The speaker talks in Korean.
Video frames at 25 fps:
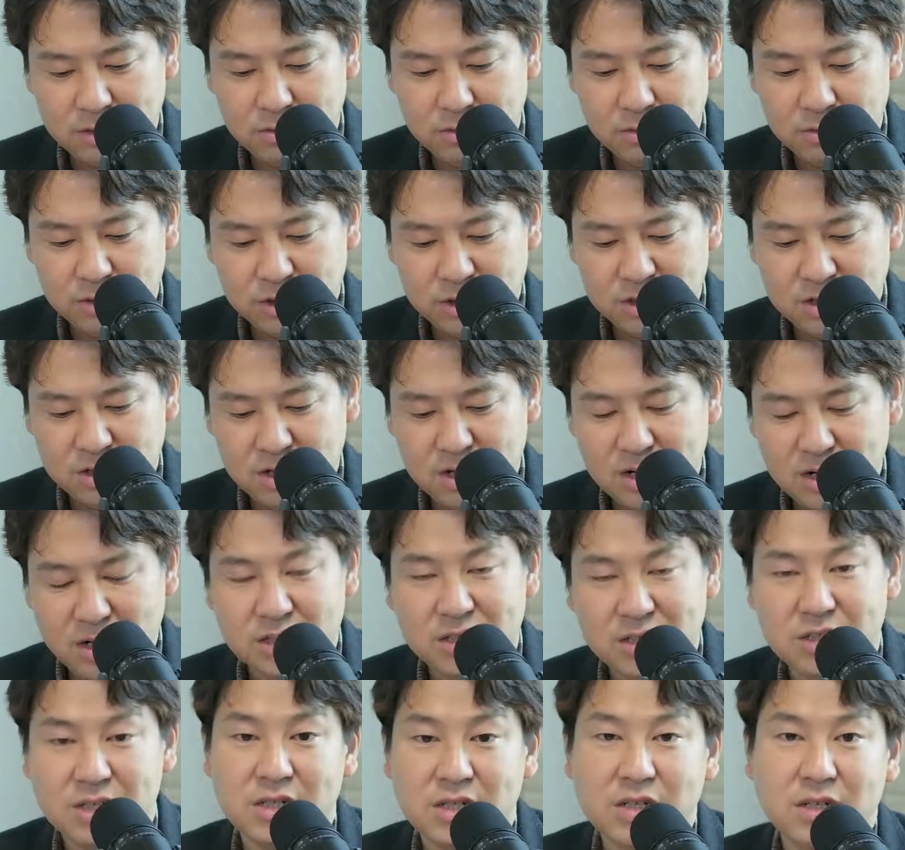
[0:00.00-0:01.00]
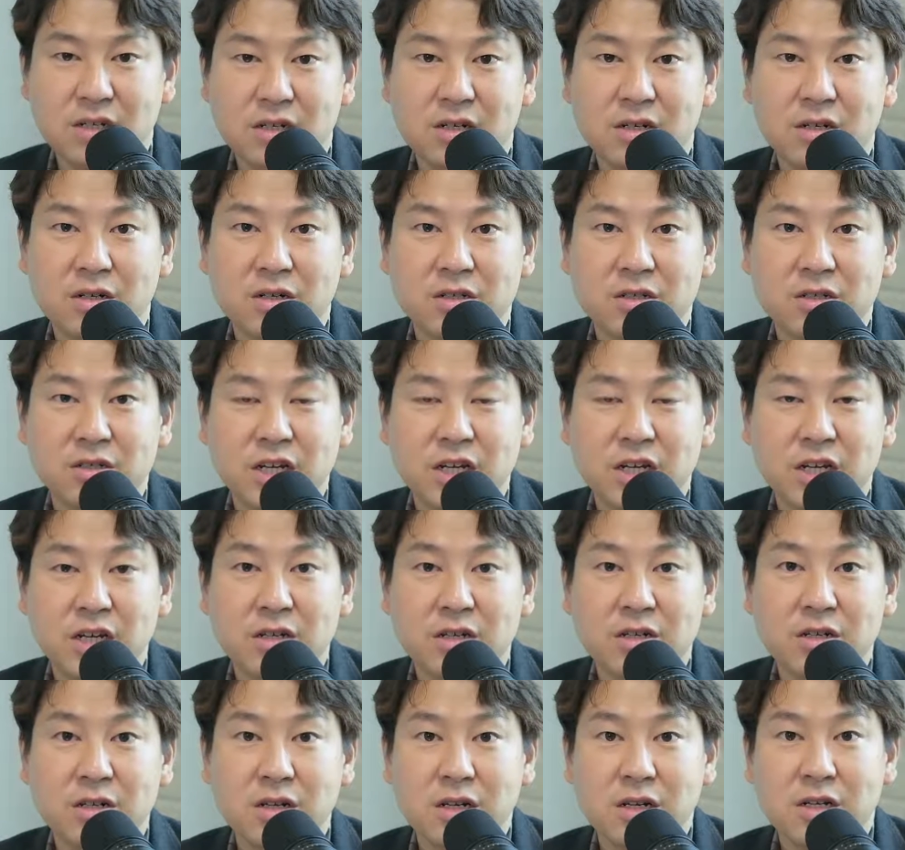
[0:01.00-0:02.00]
그리고 지금까지 아, 그
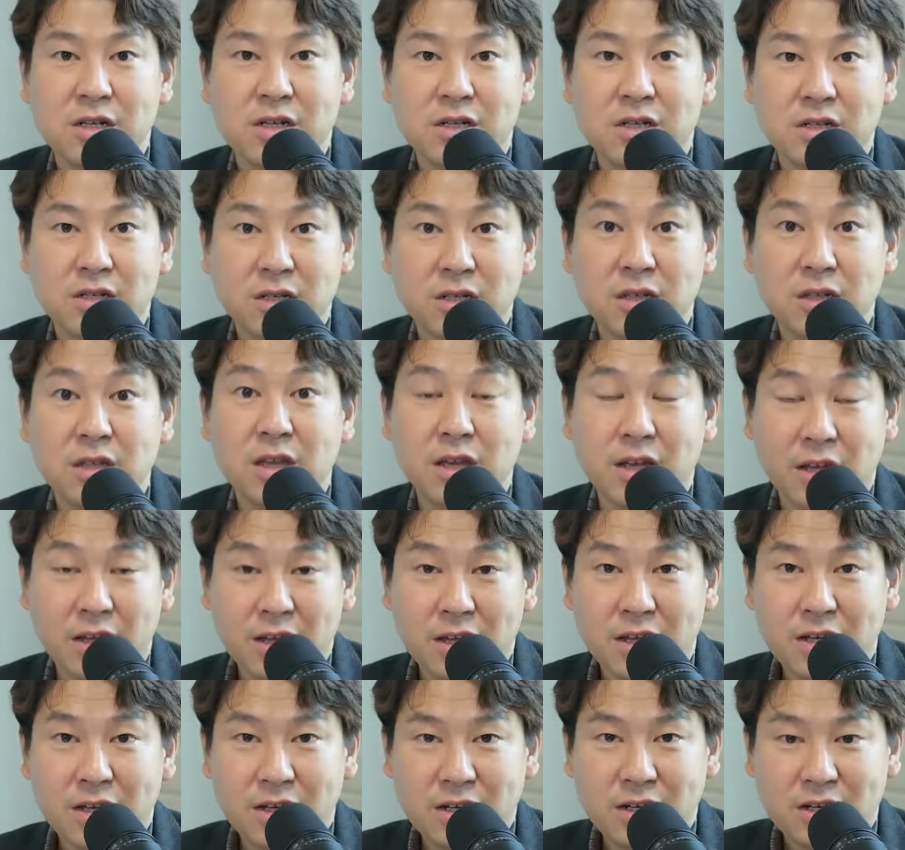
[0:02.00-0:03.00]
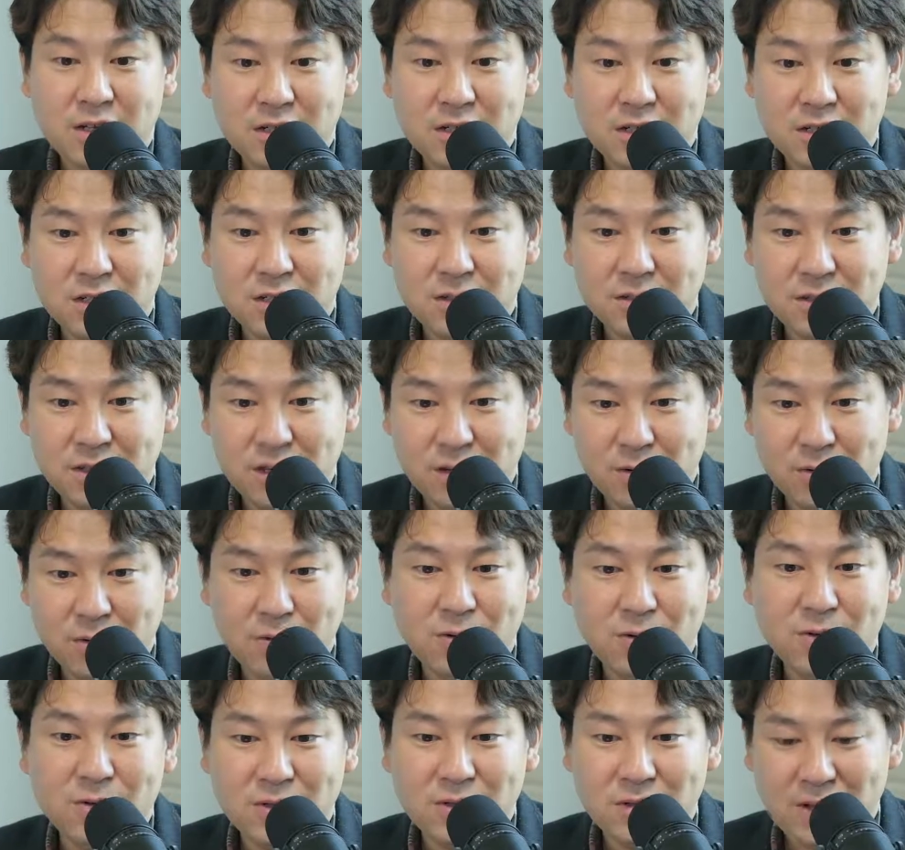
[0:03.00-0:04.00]
책을 그때
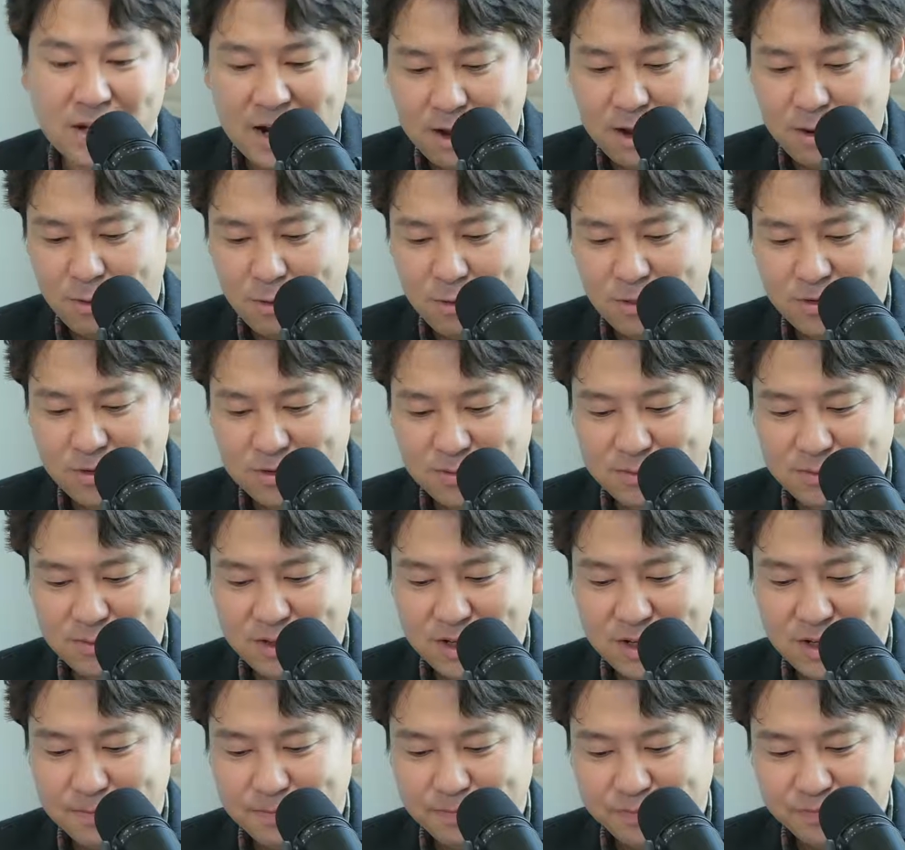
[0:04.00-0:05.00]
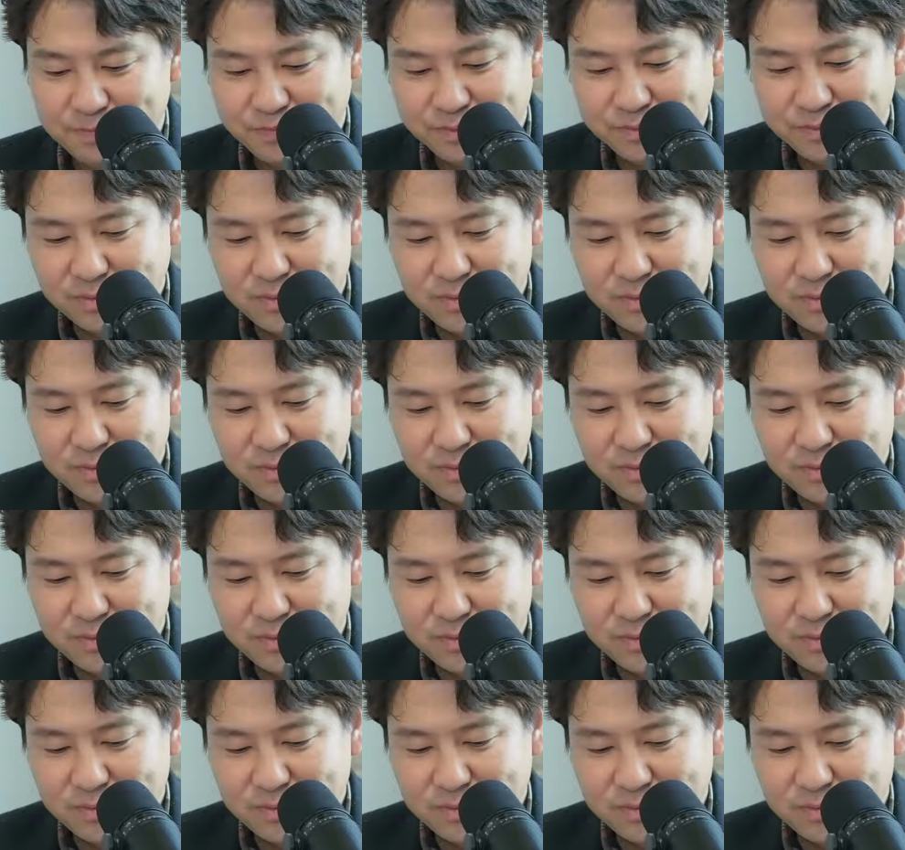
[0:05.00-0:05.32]
그대로 갖고 있습니다.